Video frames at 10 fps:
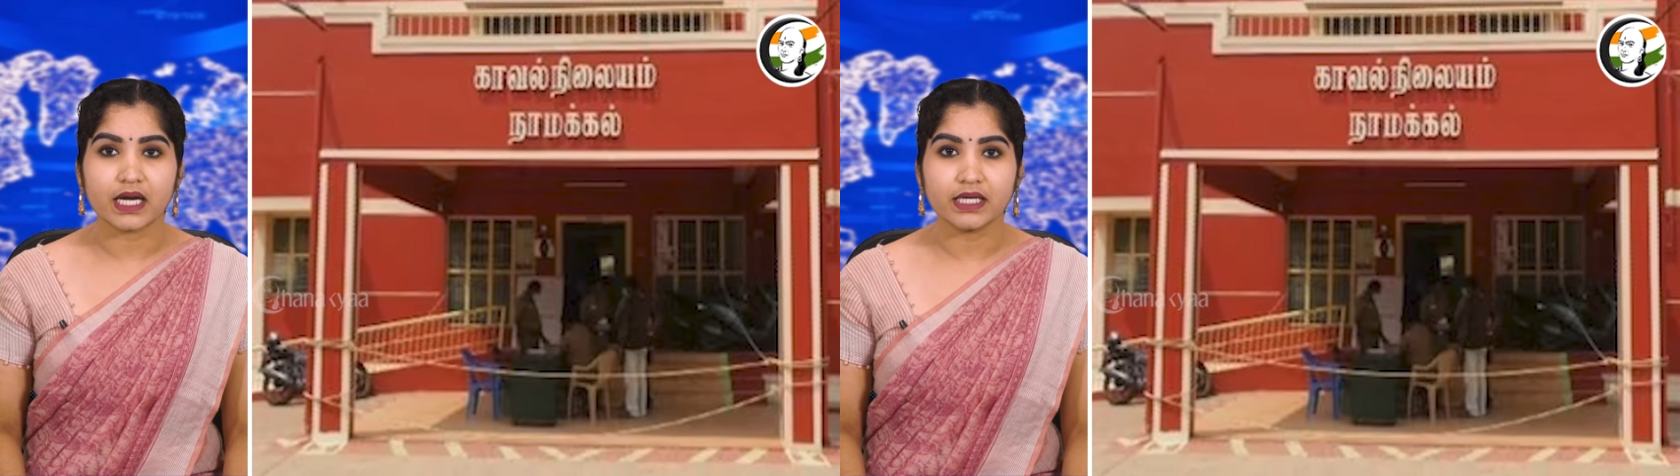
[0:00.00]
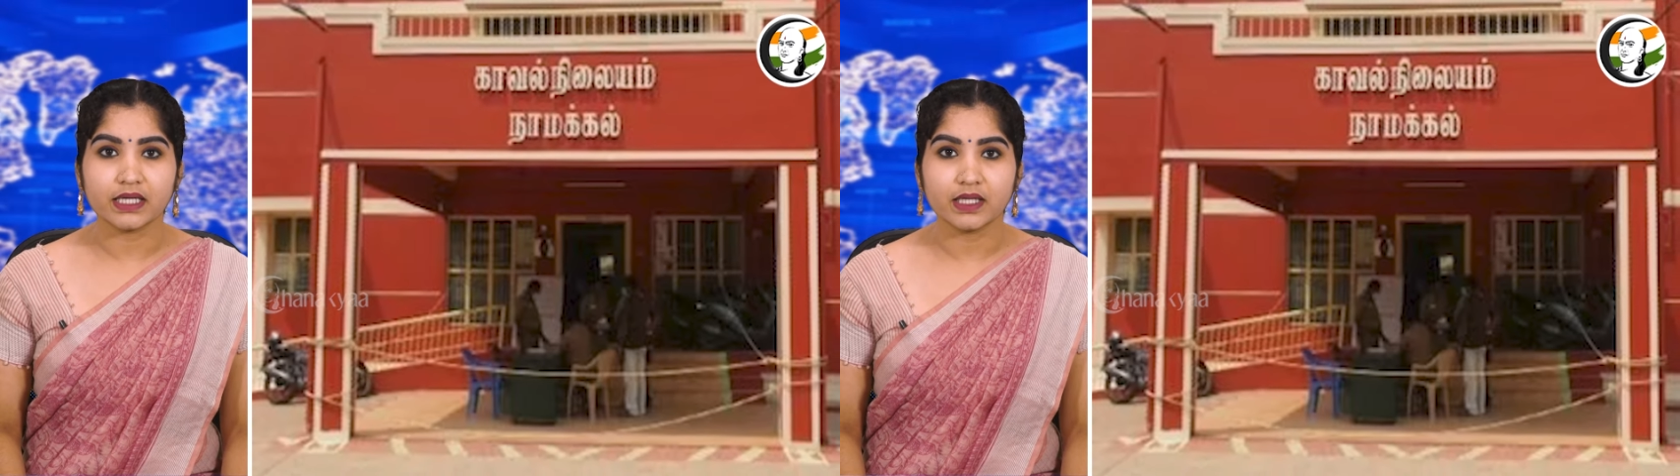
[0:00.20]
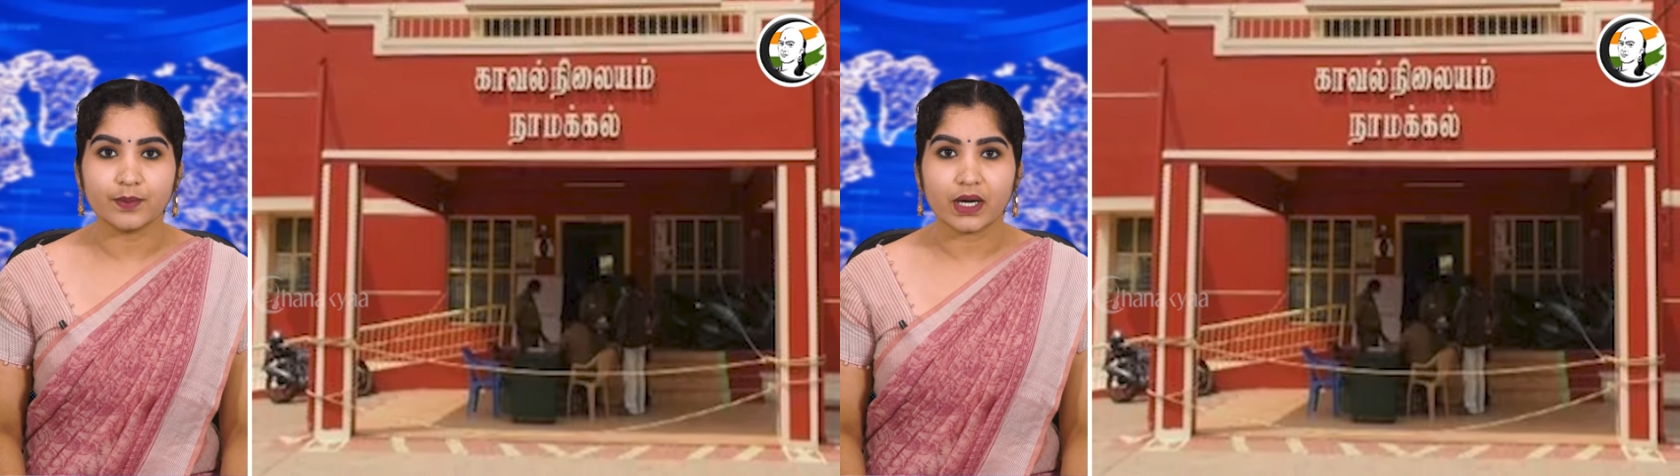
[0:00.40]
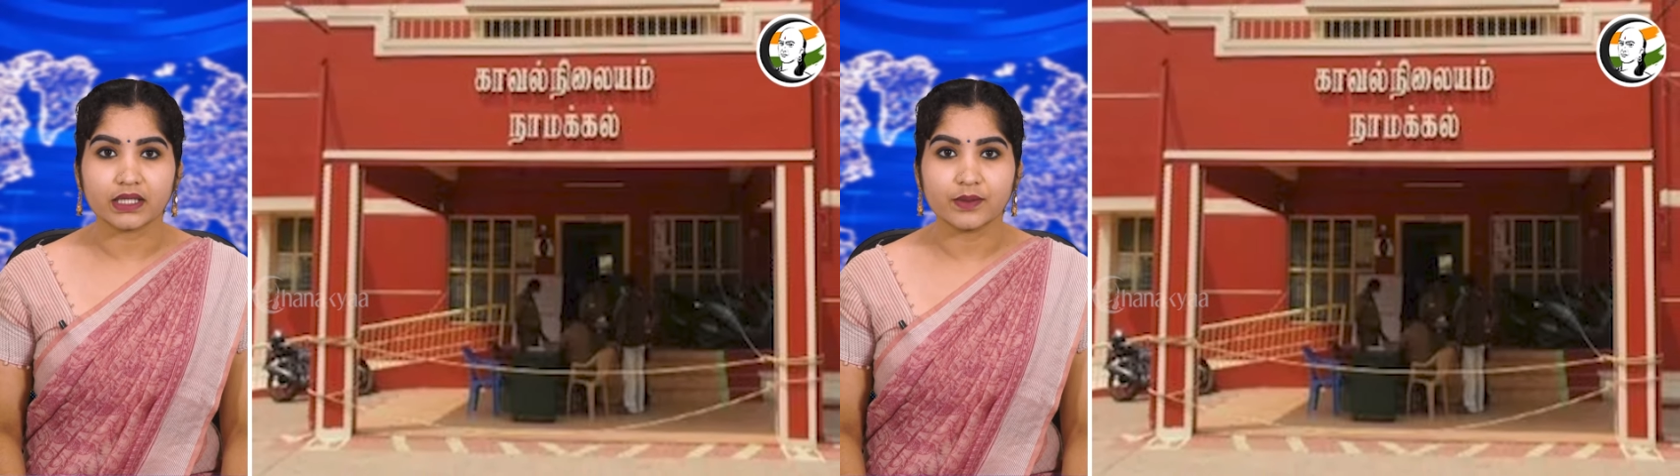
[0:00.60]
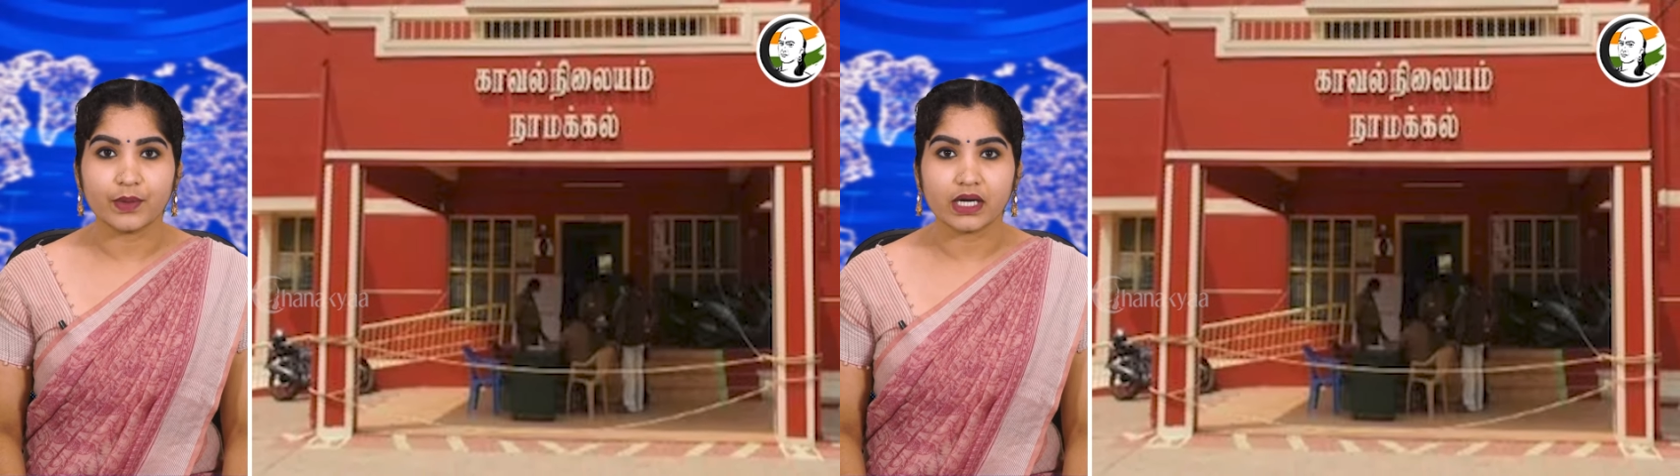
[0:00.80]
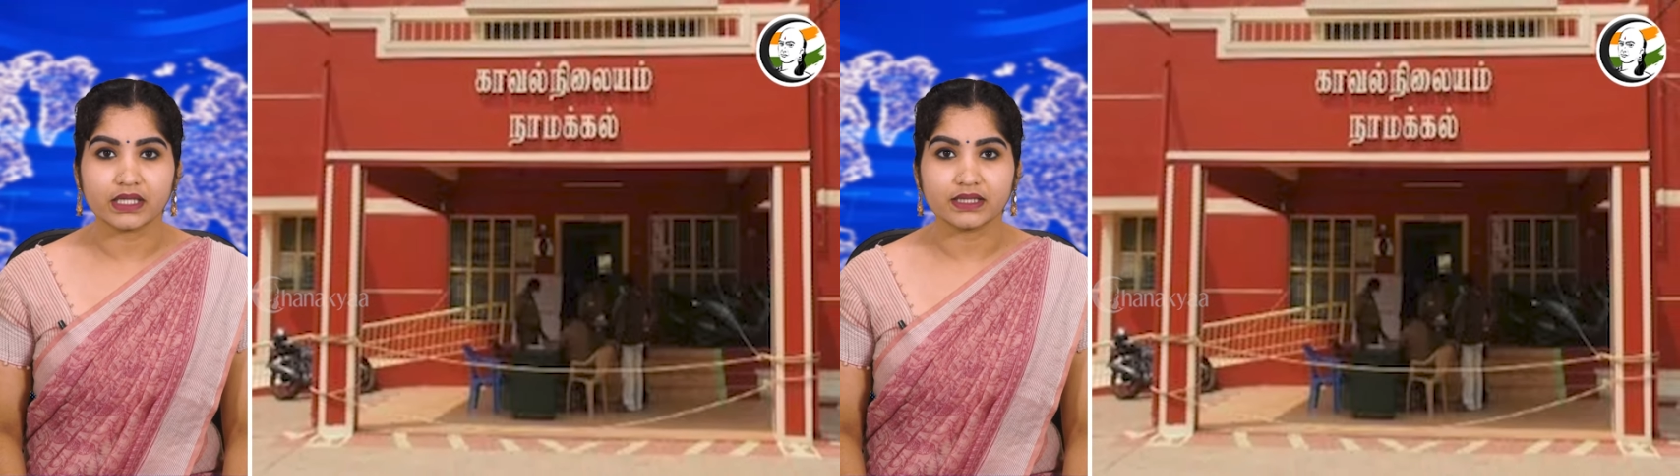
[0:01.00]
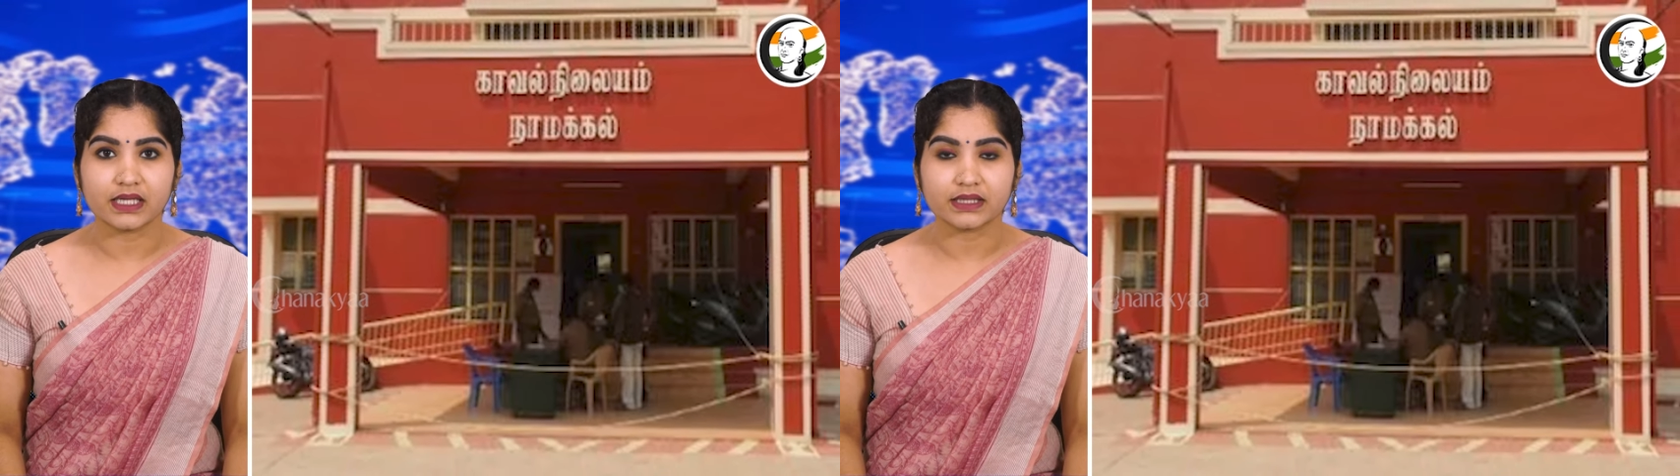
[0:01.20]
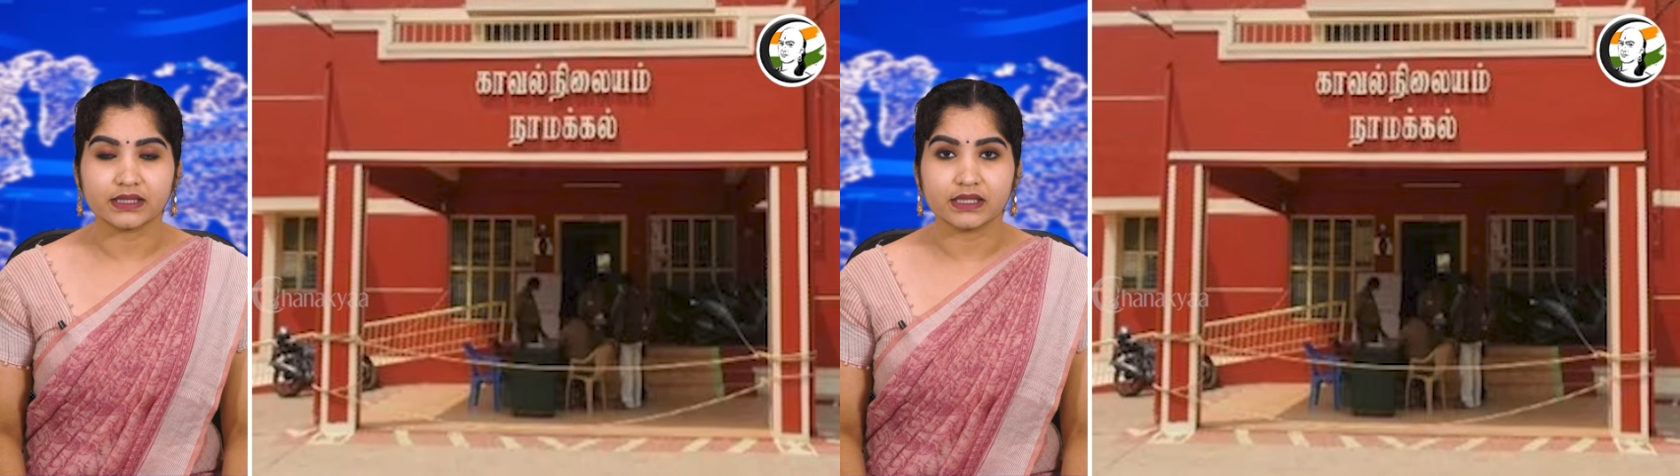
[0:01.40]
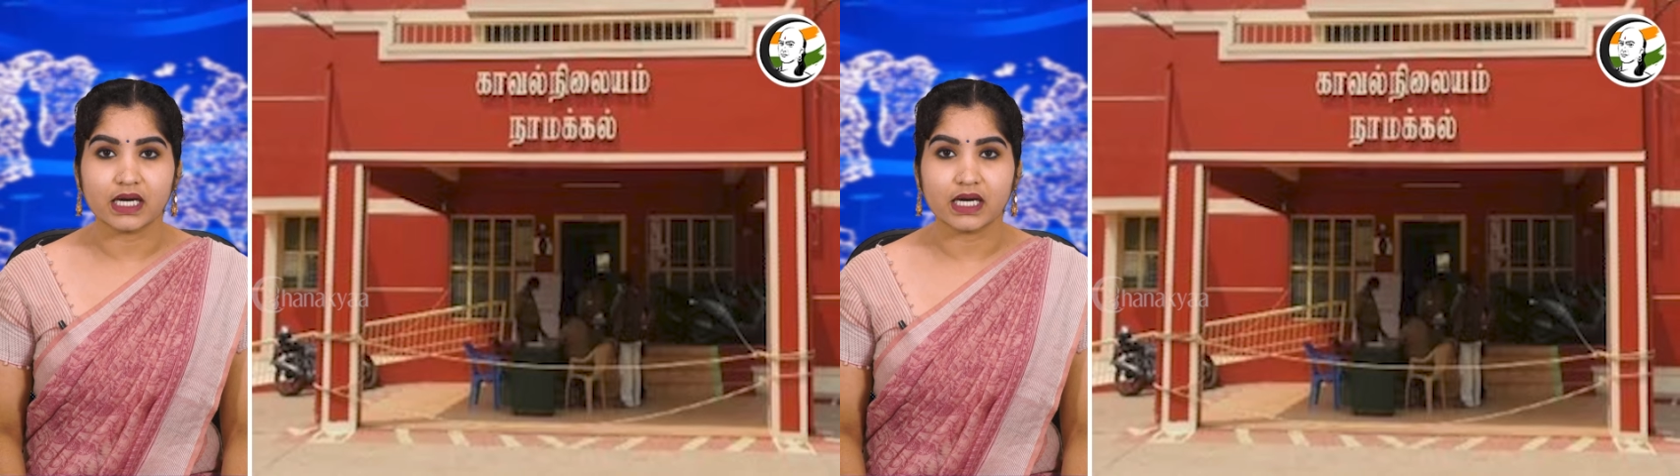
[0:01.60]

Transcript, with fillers: கைகலப்பாக மாறியதாக